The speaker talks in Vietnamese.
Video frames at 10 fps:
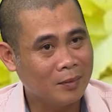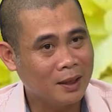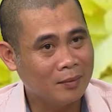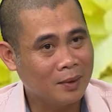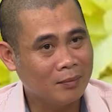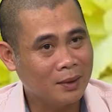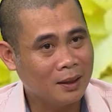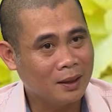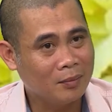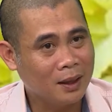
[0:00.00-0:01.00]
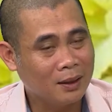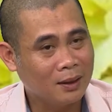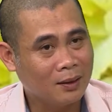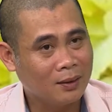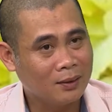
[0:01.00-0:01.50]
bên bên bên mình thì
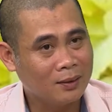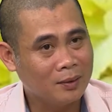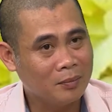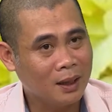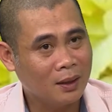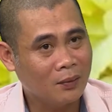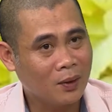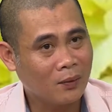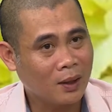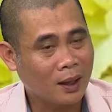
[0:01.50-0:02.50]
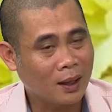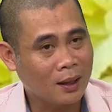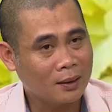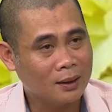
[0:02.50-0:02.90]
có những bia hoa quả khác